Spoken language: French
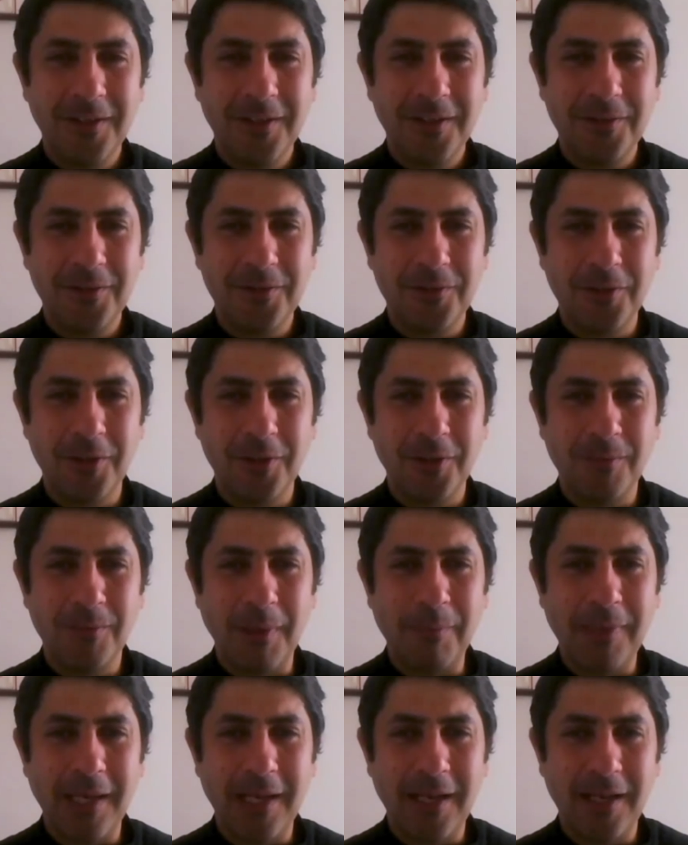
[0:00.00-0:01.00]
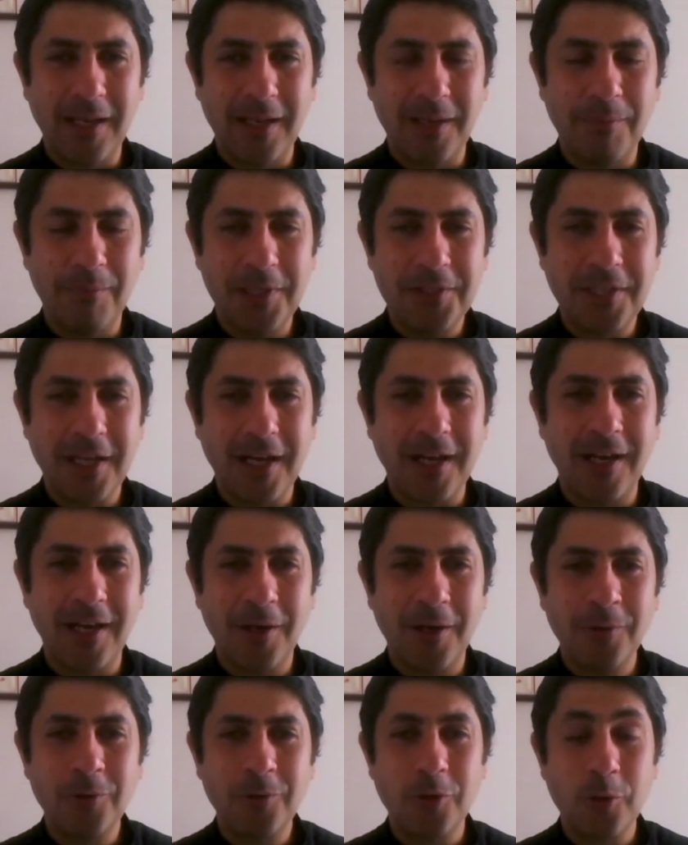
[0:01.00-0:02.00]
Je m'appelle Béchara
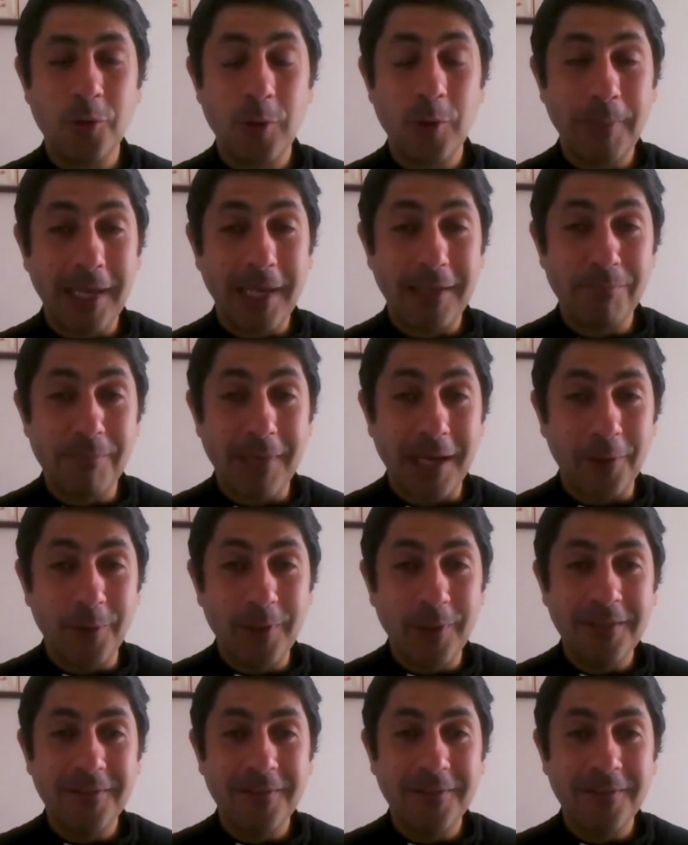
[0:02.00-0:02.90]
Aoun, je suis prêtre maronite.